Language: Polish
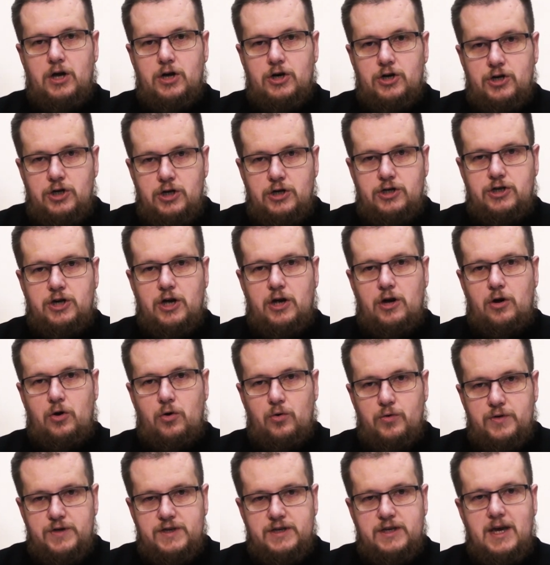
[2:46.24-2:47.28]
Życie
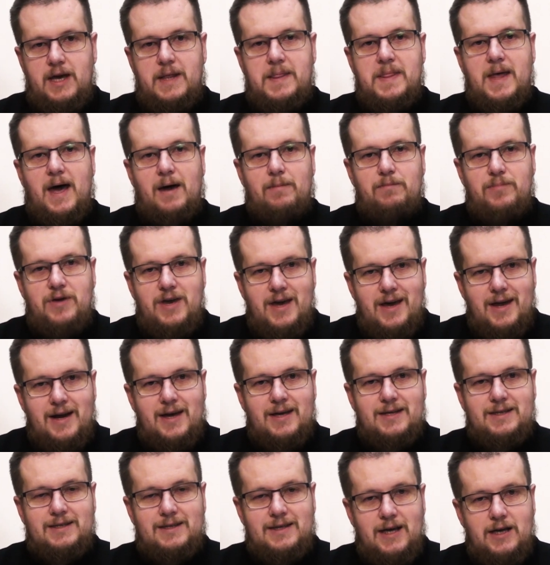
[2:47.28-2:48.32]
ludzkie
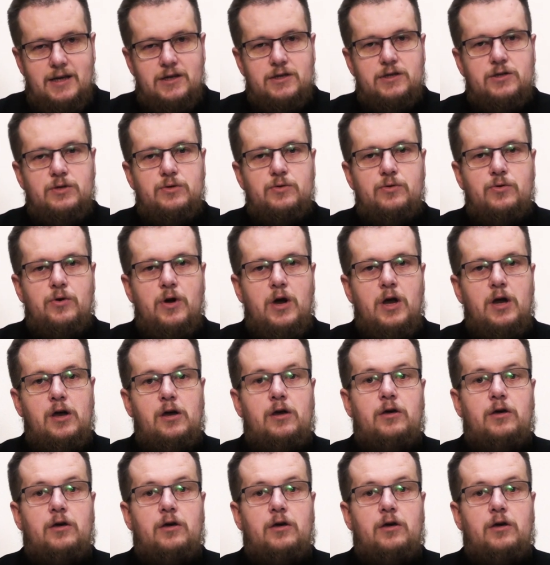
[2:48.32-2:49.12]
nabiera sensu